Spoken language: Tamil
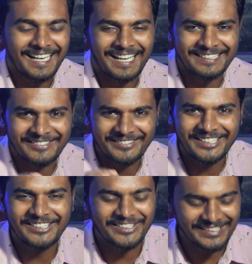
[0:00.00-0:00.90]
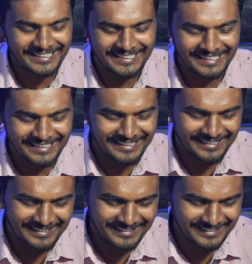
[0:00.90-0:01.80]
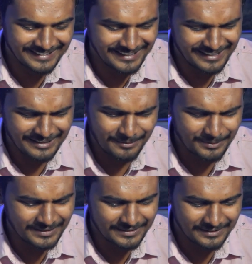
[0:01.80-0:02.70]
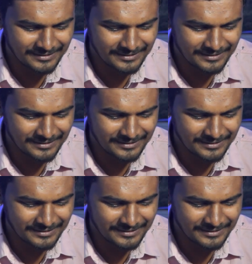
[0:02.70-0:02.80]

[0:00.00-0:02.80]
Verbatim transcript: அந்த வீடியோ கீழே நிறைய பேர்